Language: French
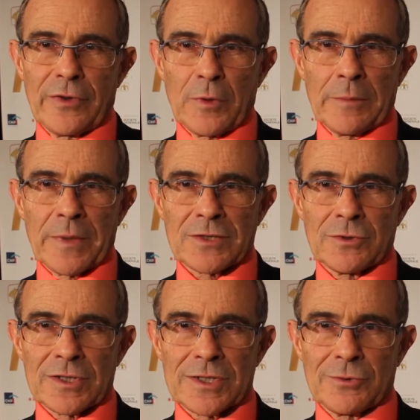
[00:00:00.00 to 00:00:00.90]
pour les
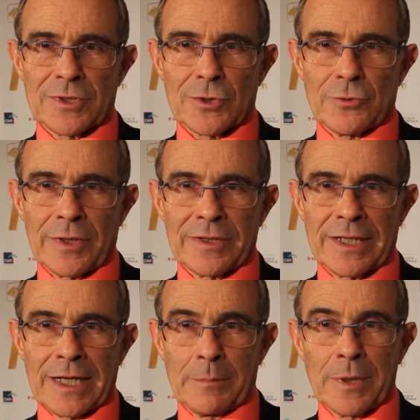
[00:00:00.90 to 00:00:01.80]
personnes en situation de
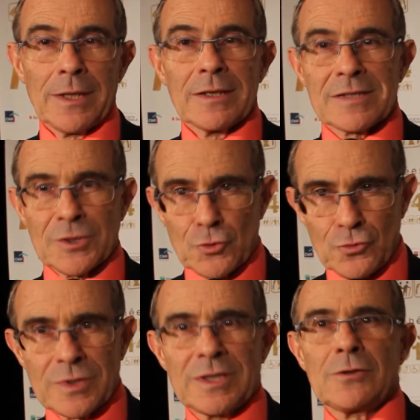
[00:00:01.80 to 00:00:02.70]
handicap, c'est
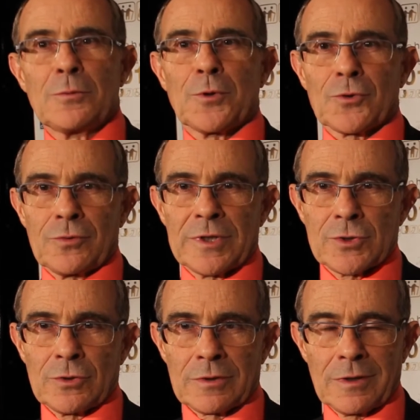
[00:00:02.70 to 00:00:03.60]
utile pour tous les
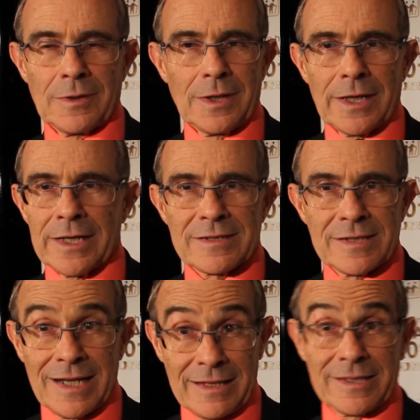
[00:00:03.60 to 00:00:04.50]
autres et
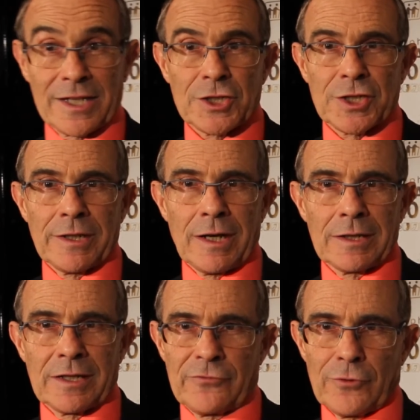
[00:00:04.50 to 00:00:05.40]
c'est l'intérêt général
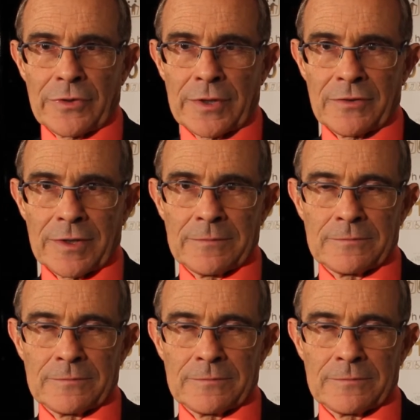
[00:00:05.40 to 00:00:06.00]
qu'il faut entendre.